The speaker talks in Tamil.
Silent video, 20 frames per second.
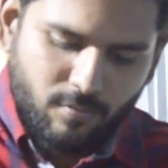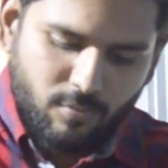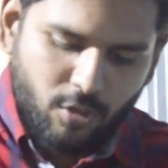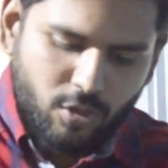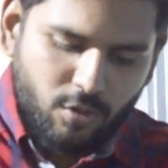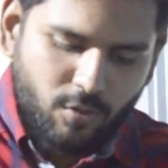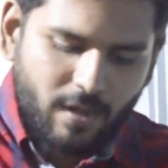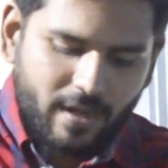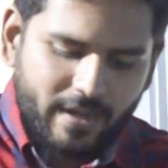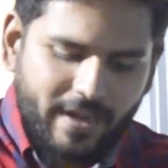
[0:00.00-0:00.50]

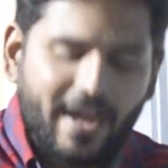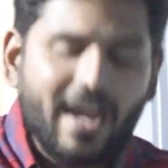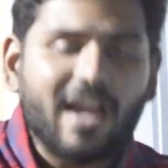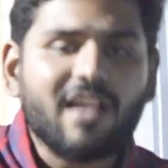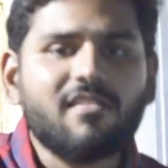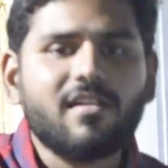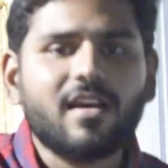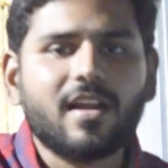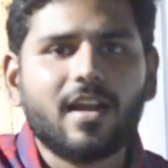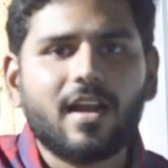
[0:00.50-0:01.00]
பொதுவாக
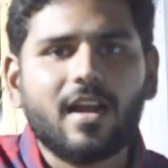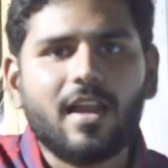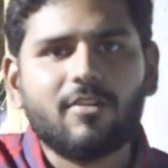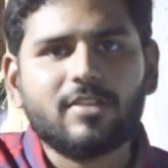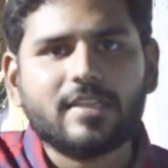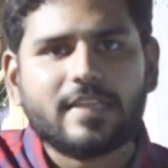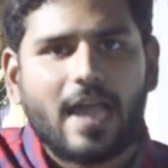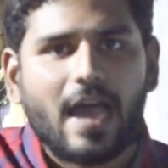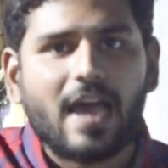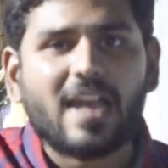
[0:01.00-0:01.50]
கேழ்வாரர்கள்லாம்
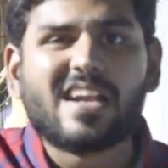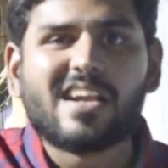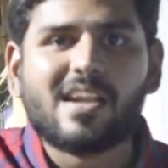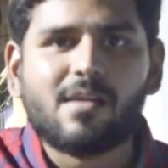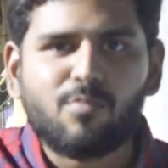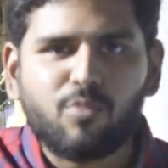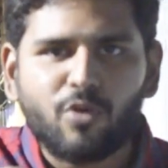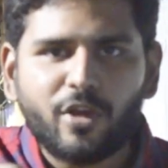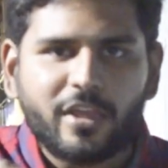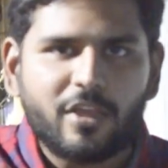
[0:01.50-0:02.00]
வந்து
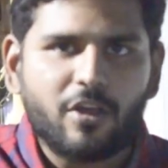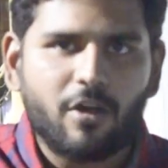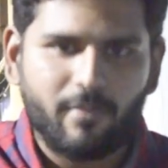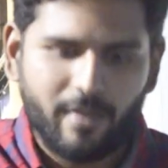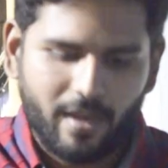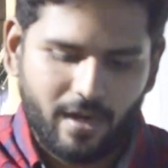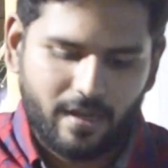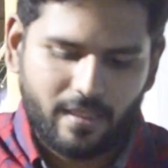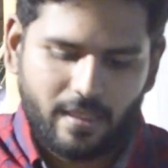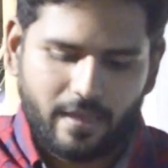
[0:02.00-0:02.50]
யாருக்கெல்லாம் பிடிக்கும்
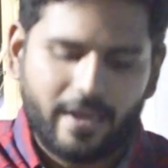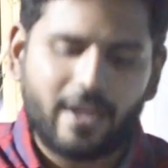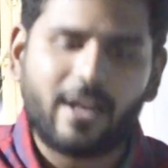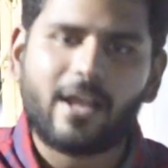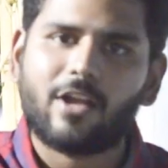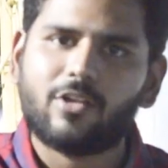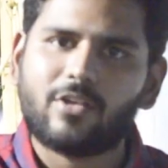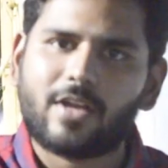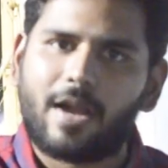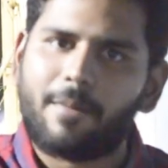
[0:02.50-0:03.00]
அப்படிங்கிறத கீழே
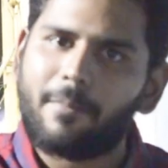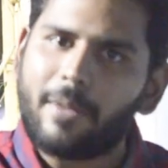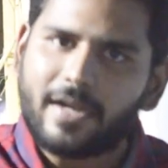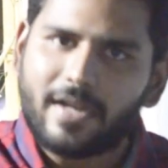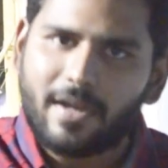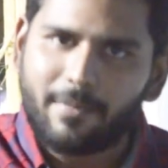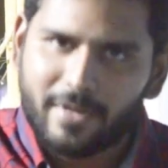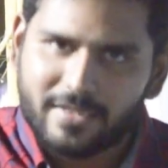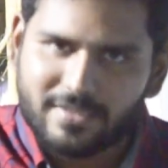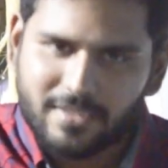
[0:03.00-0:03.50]
கொஞ்சம்
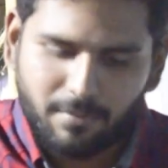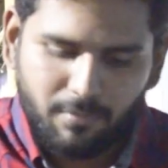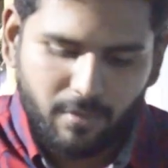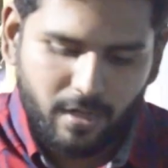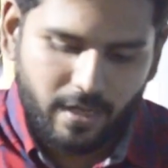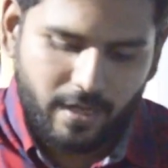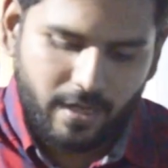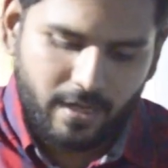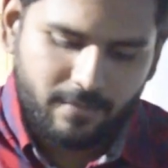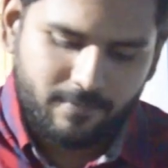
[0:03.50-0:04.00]
கமெண்ட்டில் மென்ஷன்
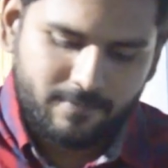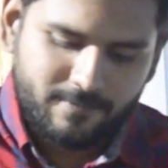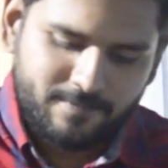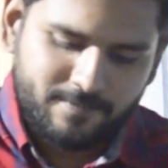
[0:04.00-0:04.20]
பண்ணுங்கள்